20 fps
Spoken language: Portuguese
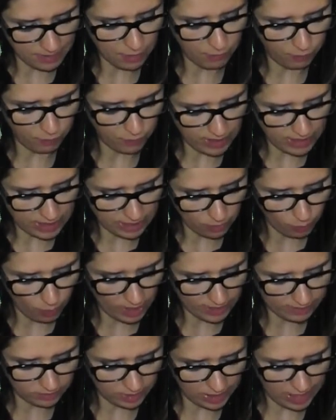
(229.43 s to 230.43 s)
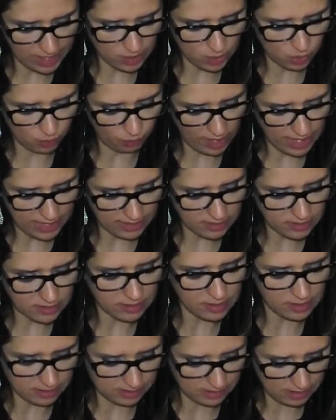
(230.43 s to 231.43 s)
e feriu-a três
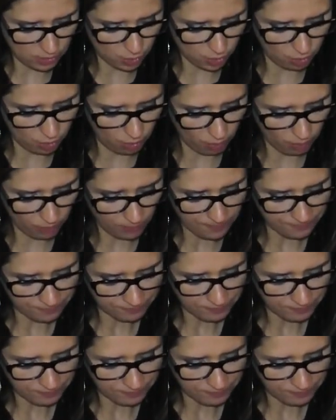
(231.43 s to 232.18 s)
vezes, e cessou.